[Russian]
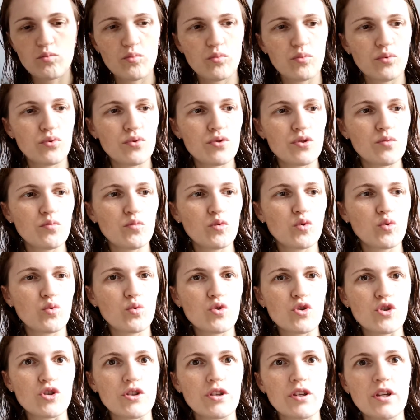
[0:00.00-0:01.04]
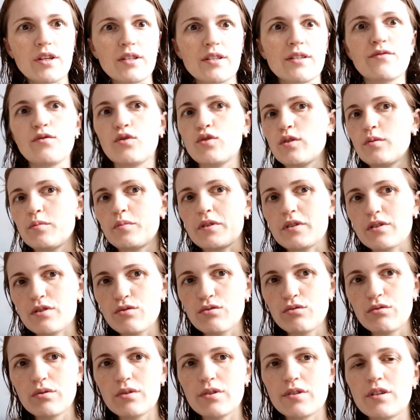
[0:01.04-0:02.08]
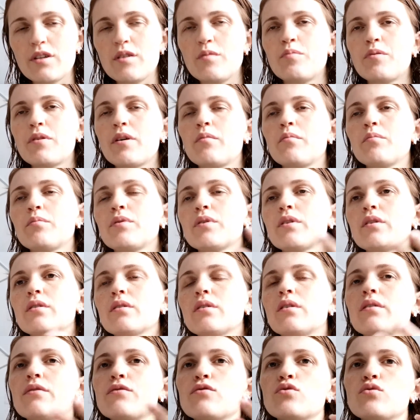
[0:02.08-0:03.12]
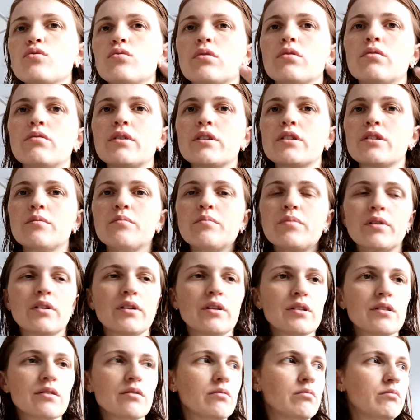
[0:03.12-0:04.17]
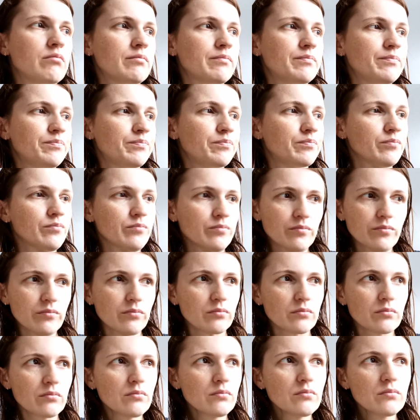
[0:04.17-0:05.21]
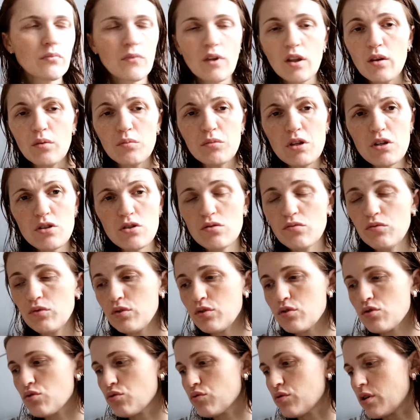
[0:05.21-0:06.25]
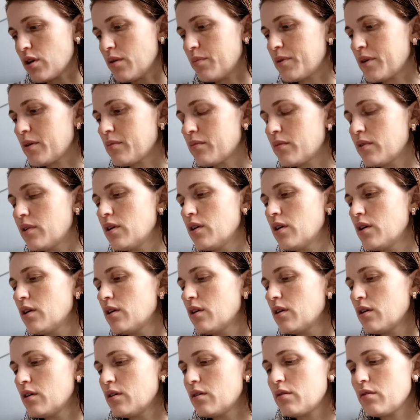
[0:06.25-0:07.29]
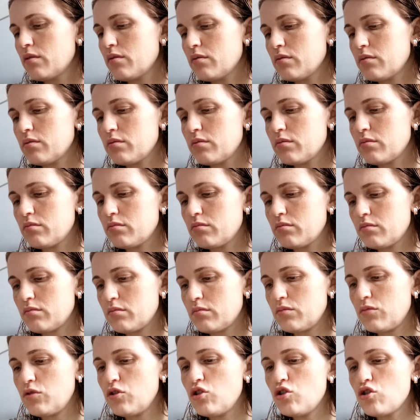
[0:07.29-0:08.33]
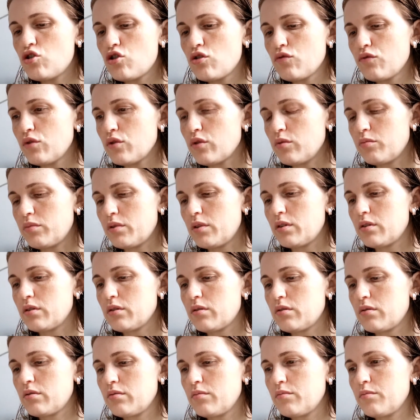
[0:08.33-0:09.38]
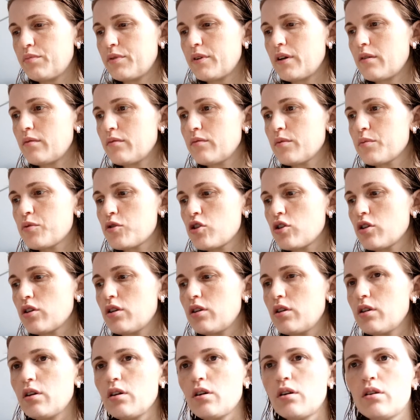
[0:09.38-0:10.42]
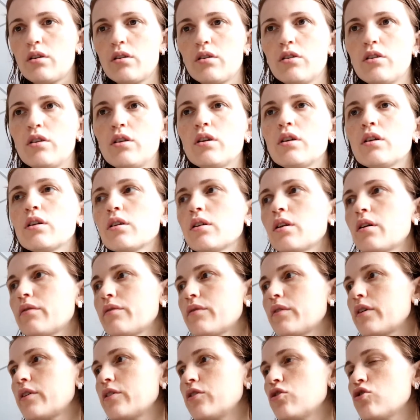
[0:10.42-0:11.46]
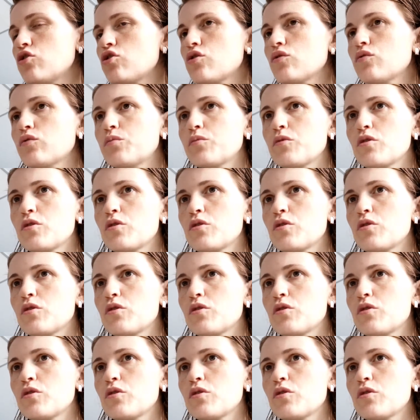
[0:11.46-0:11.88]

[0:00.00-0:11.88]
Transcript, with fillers: Будем кушать. Я сегодня проснулась и прям поняла, все, хватит болеть. У меня сегодня с утра прям э, ничего не болит. Прям вообще гениально. Ни голова, ничего.